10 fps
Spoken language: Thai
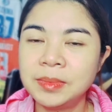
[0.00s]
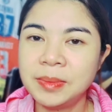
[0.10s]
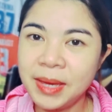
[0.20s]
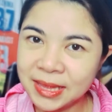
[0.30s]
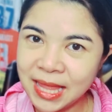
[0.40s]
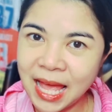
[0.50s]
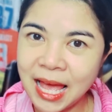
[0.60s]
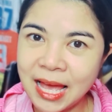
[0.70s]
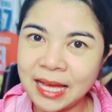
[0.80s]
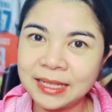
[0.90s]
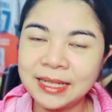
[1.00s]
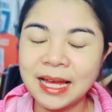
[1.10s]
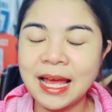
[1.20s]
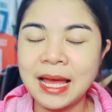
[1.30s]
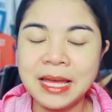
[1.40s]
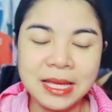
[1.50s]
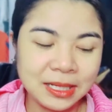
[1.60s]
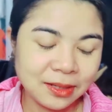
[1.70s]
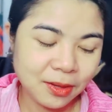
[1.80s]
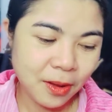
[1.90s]
มีเมตตานะคะ
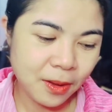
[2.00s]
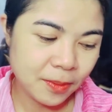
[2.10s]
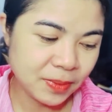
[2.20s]
แล้วก็